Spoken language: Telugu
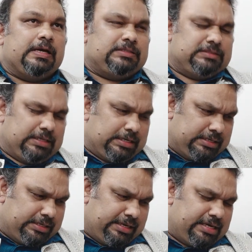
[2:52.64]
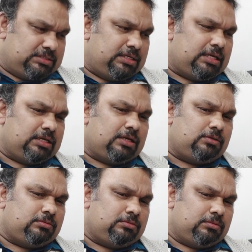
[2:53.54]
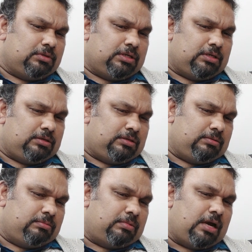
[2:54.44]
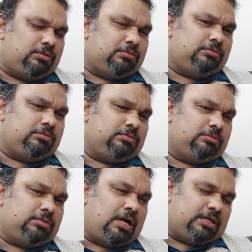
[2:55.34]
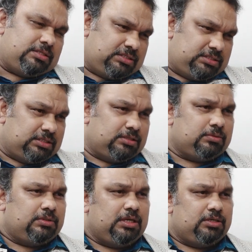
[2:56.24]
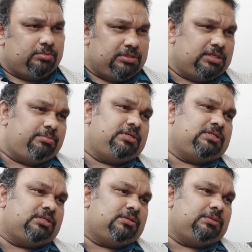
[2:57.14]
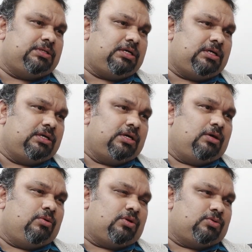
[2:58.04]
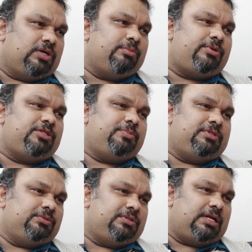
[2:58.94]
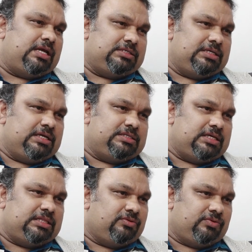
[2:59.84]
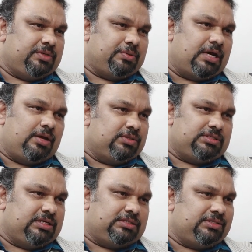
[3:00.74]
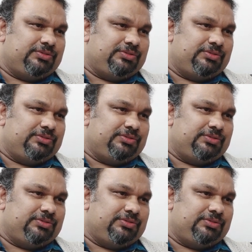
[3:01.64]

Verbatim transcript: ఖచ్చితంగా అంటే కేసీఆర్ గారు అటు కాంగ్రెస్కి చెందకుండా ఇటు బీజేపీకి చెందకుండా ఒక స్వయం ప్రతిపత్తి ఉన్న రాజకీయాలు చేద్దాము అనే ఒక ఆలోచన అయితే